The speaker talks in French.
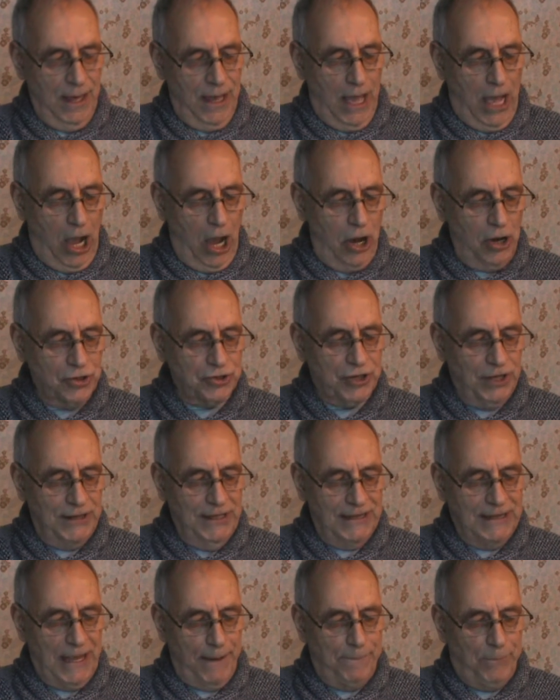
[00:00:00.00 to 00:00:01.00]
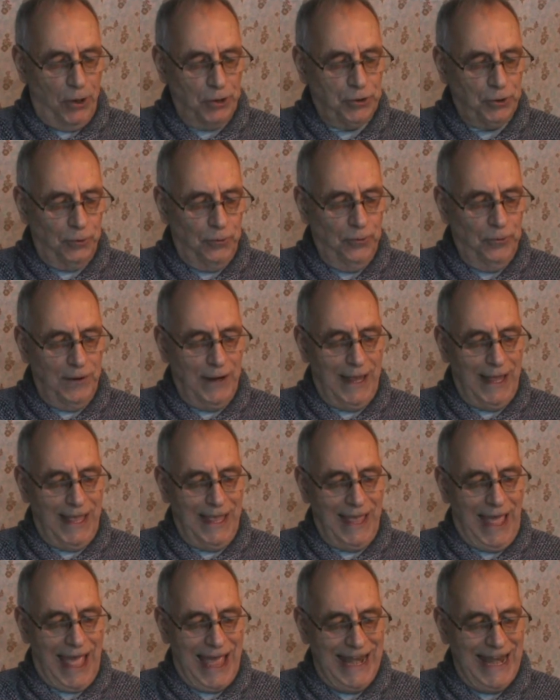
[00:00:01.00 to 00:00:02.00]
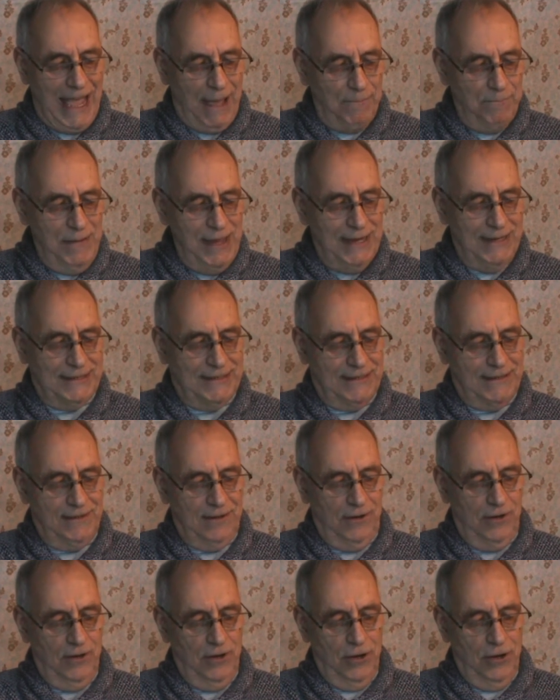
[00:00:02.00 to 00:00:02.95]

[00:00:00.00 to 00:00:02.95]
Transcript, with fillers: Or, ah, je n'étais pas trop alarmiste.